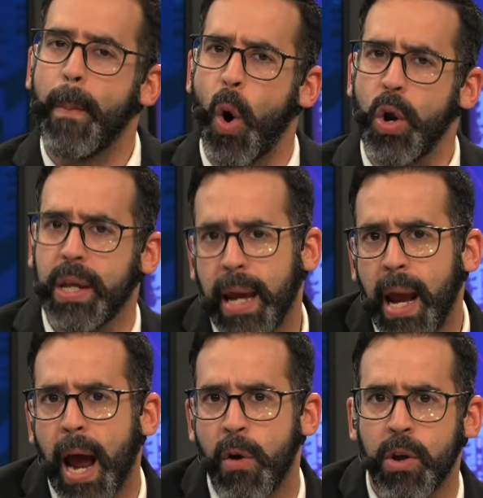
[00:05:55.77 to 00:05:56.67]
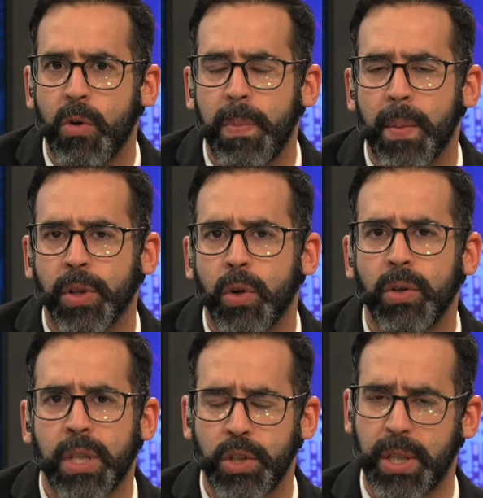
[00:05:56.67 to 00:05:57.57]
¿Por qué hay un incumplimiento de
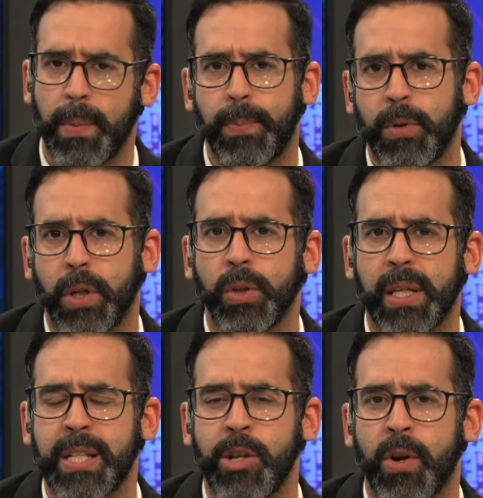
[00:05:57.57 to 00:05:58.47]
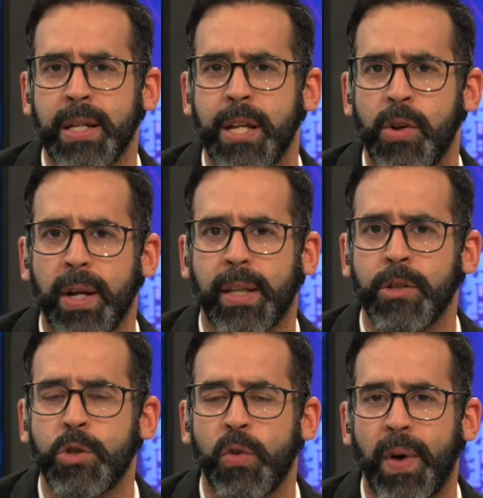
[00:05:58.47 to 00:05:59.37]
contrato? Se Está preguntando usted, señora, señora que está
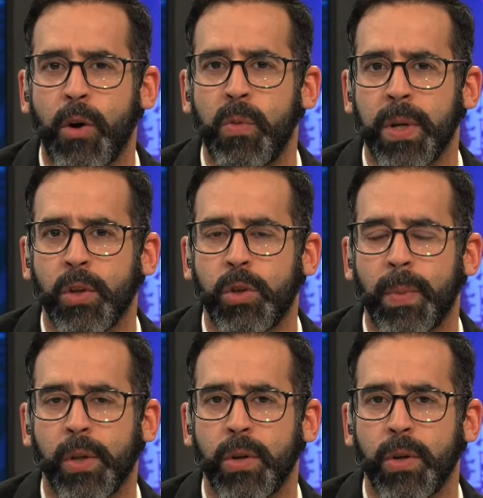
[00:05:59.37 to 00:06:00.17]
en su sofá comiendo, tomando,